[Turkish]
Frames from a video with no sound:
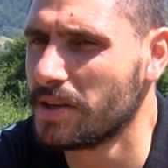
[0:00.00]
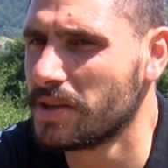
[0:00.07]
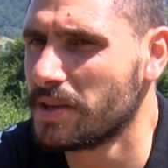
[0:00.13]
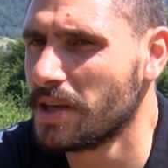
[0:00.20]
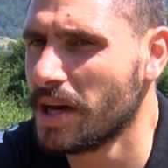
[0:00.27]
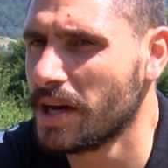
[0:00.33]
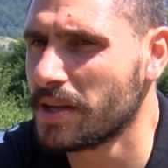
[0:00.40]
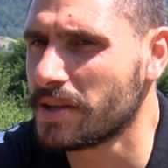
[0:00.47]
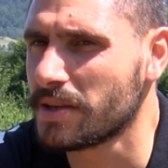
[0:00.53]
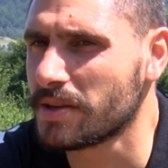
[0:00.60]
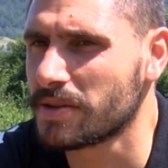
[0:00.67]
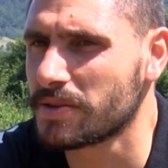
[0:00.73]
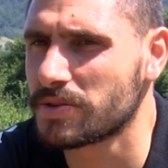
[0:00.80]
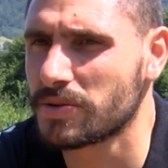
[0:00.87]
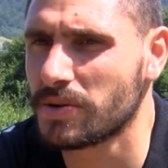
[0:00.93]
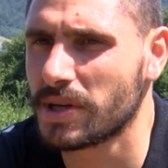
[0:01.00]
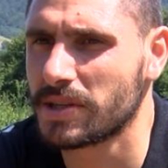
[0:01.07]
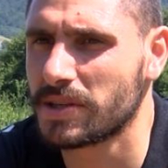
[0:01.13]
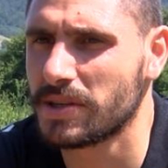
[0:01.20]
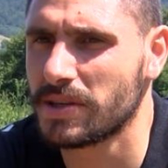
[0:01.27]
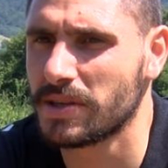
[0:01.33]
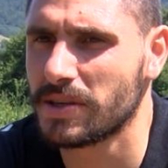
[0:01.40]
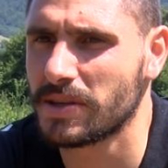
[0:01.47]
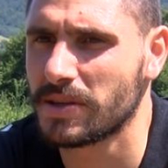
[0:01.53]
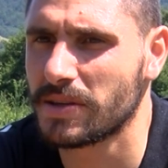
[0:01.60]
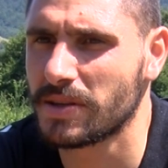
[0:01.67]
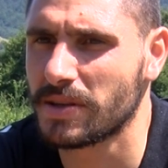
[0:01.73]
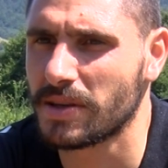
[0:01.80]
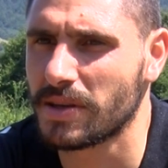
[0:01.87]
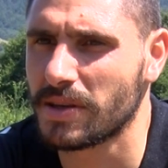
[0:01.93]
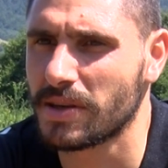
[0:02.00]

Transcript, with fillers: Yani şu anki e,